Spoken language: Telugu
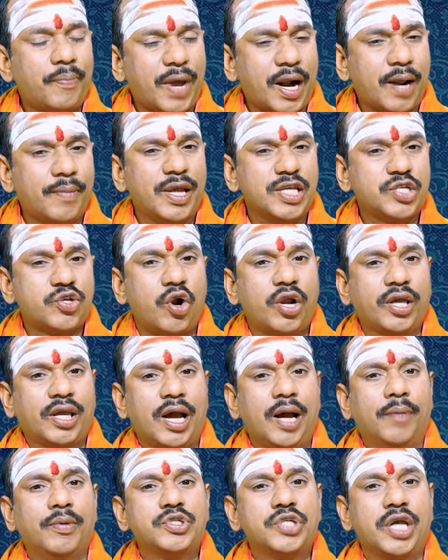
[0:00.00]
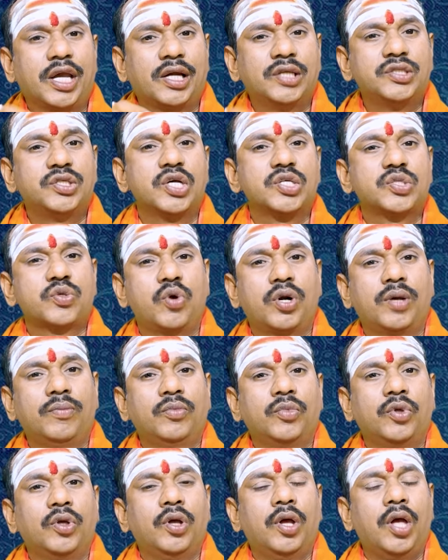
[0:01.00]
పరమేశ్వరుడికి అభిషేకం
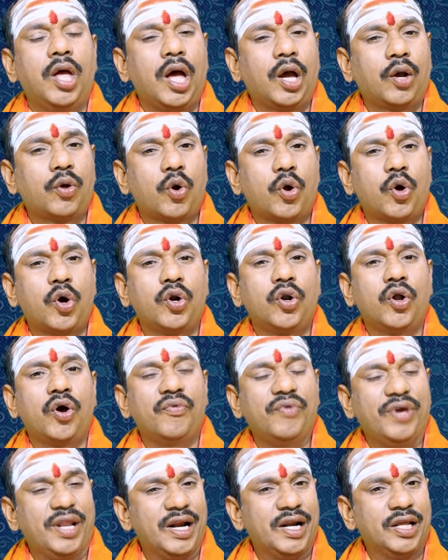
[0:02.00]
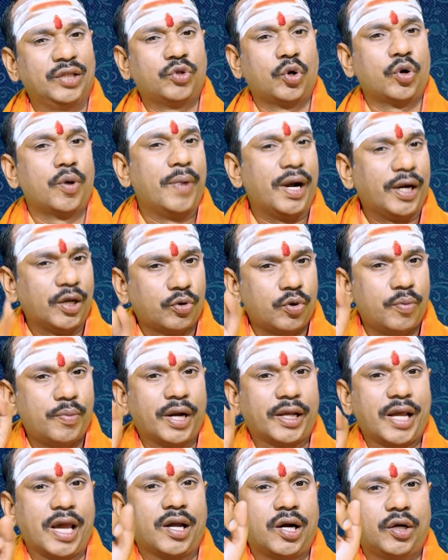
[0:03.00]
చేసుకోవడం గృహంలో వీలైనంత వరకు బయట
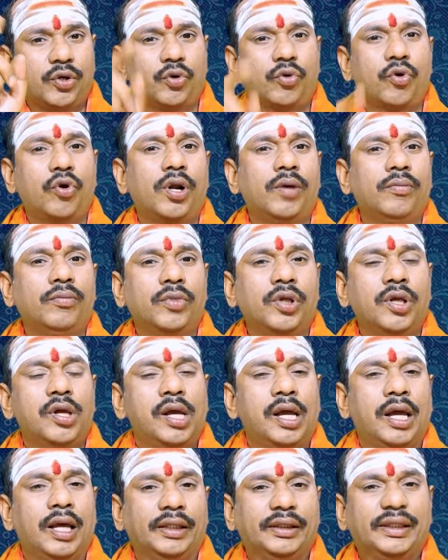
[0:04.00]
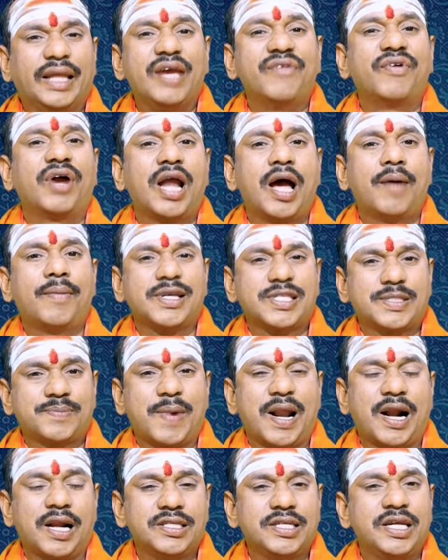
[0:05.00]
గుమ్మడికాయ కట్టుకోవడం దైవనామ
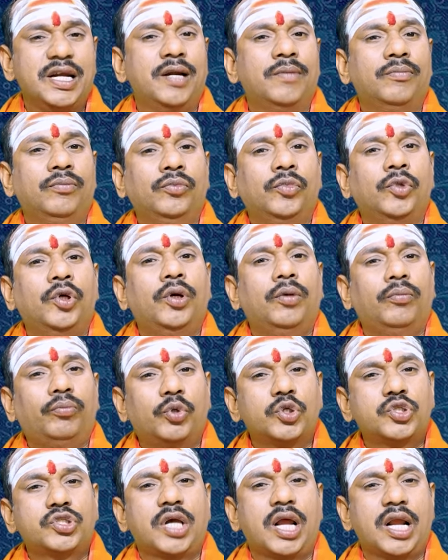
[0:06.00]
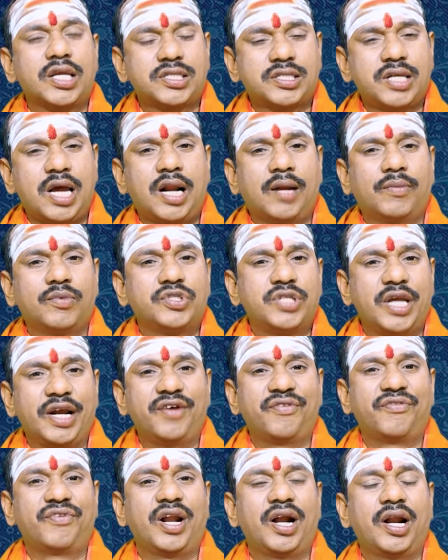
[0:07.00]
స్మరణ చేయడం పుష్కర స్నానం
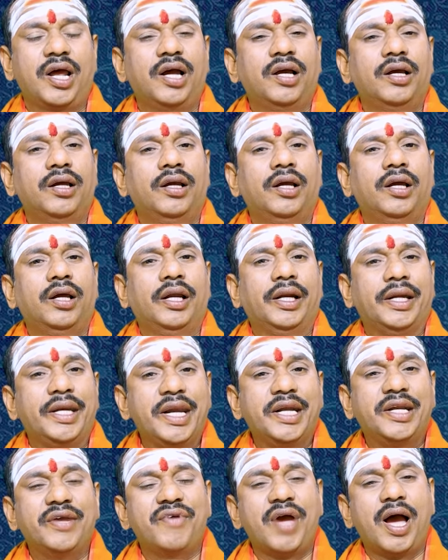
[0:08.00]
చేయడం వలన నీటి